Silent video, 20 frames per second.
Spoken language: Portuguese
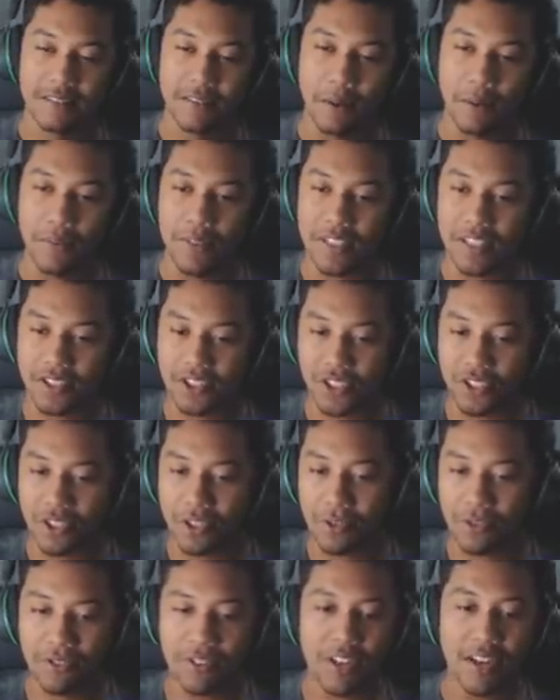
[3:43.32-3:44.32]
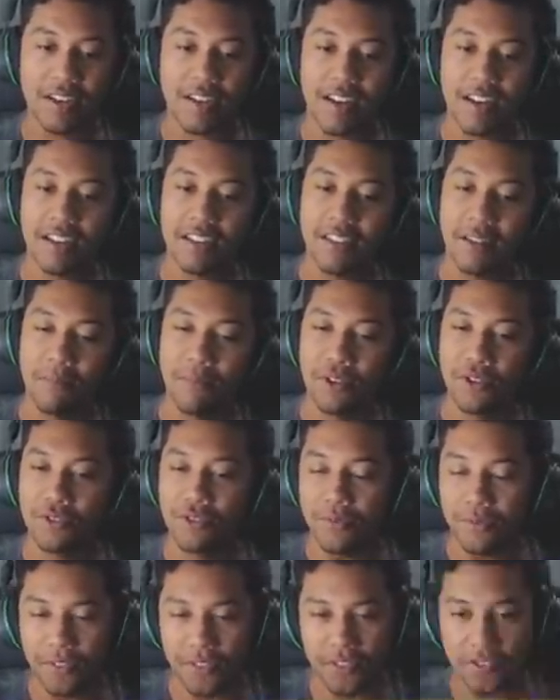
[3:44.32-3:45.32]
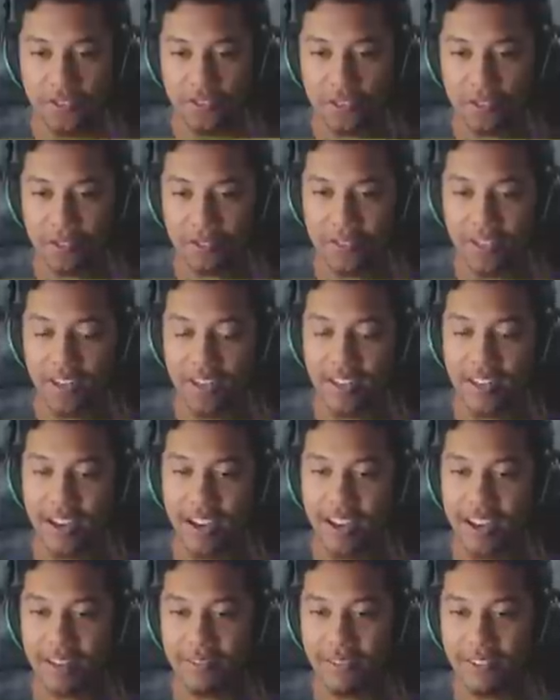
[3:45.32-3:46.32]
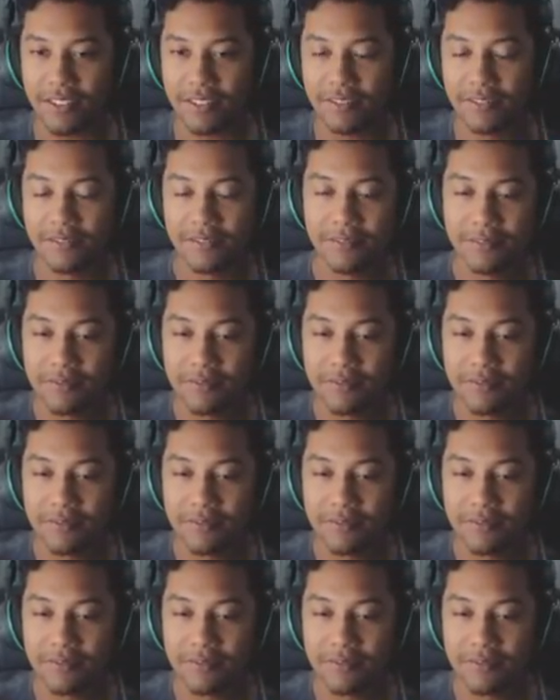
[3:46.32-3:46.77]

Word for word: Vamos ver se a gente encontra a cara, que tá meio difícil de encontrar a né, cara, velho.